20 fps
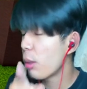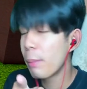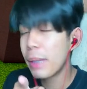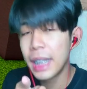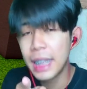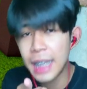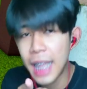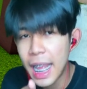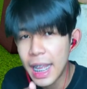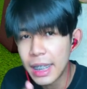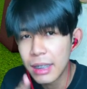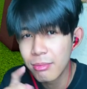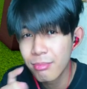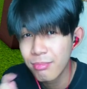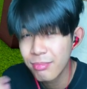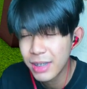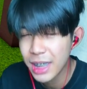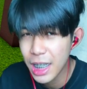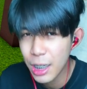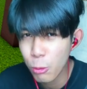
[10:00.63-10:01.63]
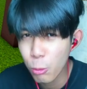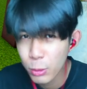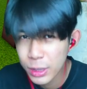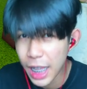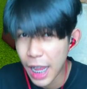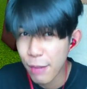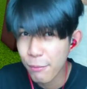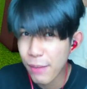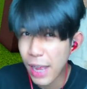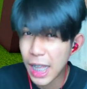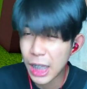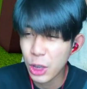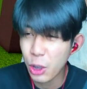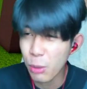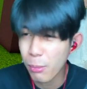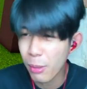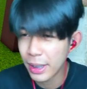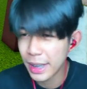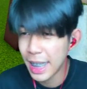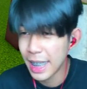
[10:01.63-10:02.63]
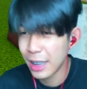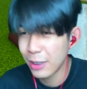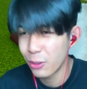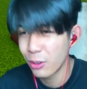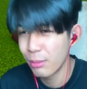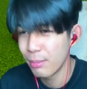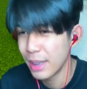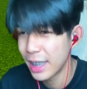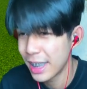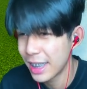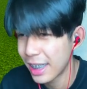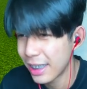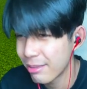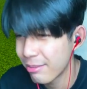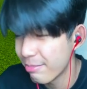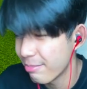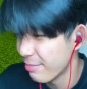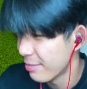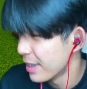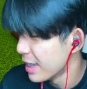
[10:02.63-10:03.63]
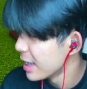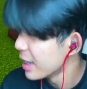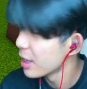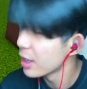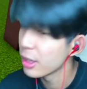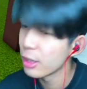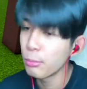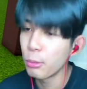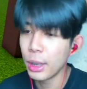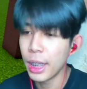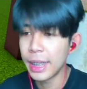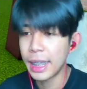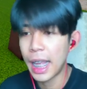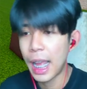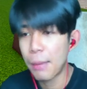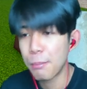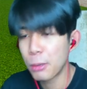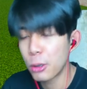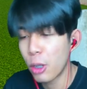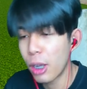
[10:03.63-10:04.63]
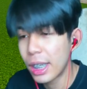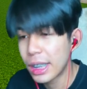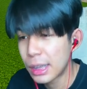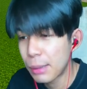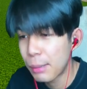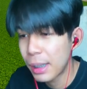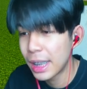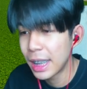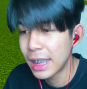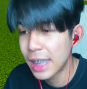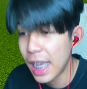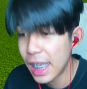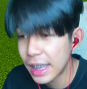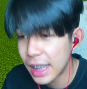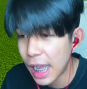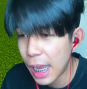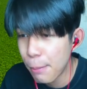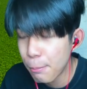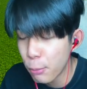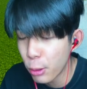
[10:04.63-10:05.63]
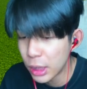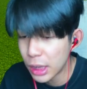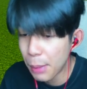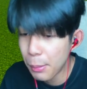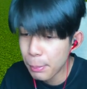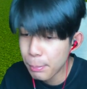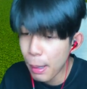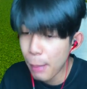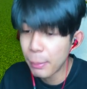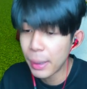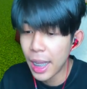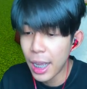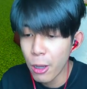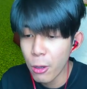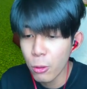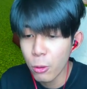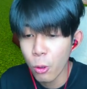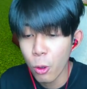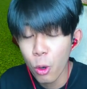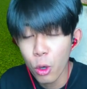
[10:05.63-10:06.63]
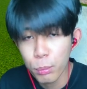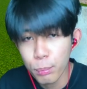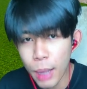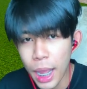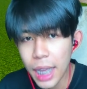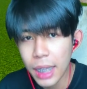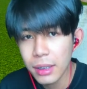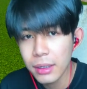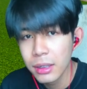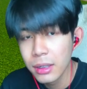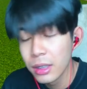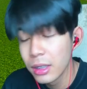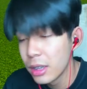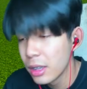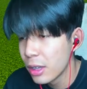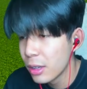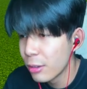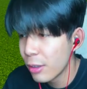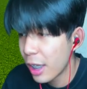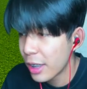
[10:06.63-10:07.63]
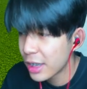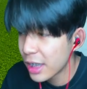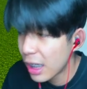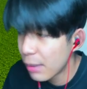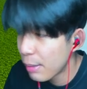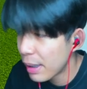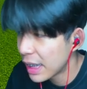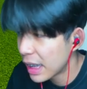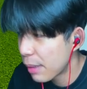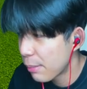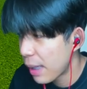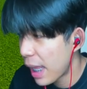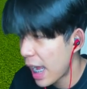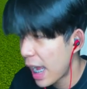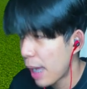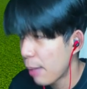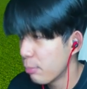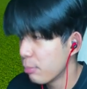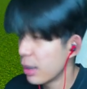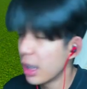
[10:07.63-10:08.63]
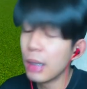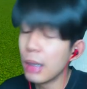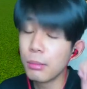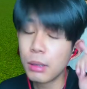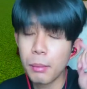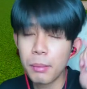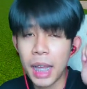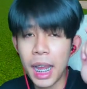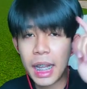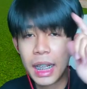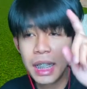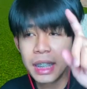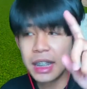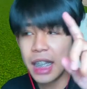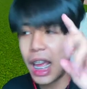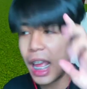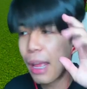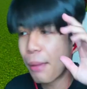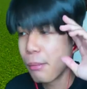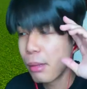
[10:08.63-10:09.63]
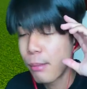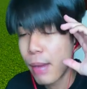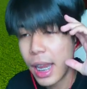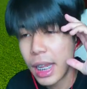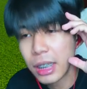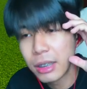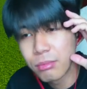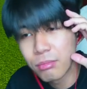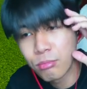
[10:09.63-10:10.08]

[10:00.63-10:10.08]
ไปเล่นได้เจอกูสายฟ้าตบว่าแน่แล้วทุกคนไปเล่นนะกูเล่นนะครับน้องๆก็สามารถเล่นได้นะครับผลนี้มันปรับแล้วโหดมากแล้วเจอกันใหม่ในคลิปหน้าครับอย่าลืม Subscribe และแชร์บ๊ายบาย She's